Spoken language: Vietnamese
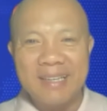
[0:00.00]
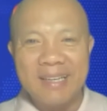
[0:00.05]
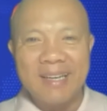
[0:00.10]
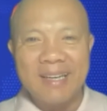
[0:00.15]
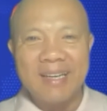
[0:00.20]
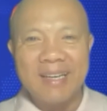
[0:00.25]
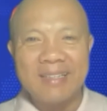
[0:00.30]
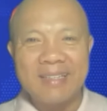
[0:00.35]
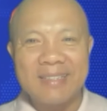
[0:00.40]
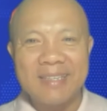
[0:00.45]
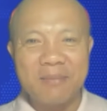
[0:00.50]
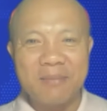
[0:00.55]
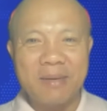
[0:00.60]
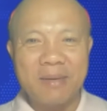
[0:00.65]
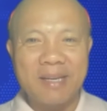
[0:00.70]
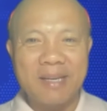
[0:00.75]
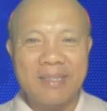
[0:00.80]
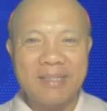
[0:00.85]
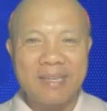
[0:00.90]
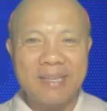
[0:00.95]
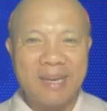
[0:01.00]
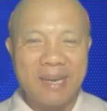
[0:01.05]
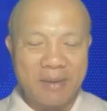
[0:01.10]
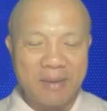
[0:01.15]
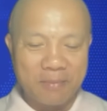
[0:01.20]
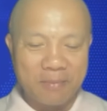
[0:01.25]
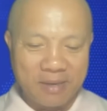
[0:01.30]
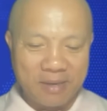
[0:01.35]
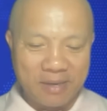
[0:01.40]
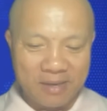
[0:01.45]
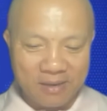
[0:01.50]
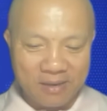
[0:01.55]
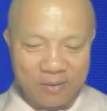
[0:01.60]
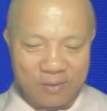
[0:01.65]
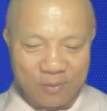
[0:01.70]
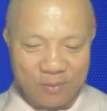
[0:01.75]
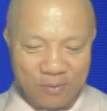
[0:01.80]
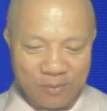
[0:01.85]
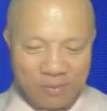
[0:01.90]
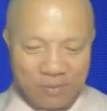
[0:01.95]
À, xin mời anh chị em hiện
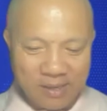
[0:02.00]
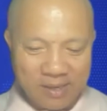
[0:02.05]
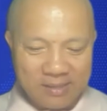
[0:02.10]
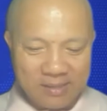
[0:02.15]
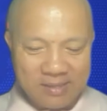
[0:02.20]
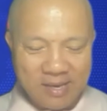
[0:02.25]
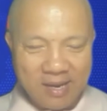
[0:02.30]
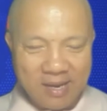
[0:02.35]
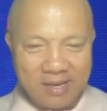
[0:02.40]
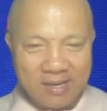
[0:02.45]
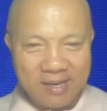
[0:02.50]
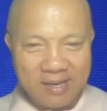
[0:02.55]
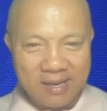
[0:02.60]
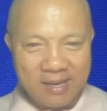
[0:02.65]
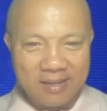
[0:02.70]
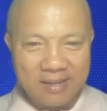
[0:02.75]
hữu trên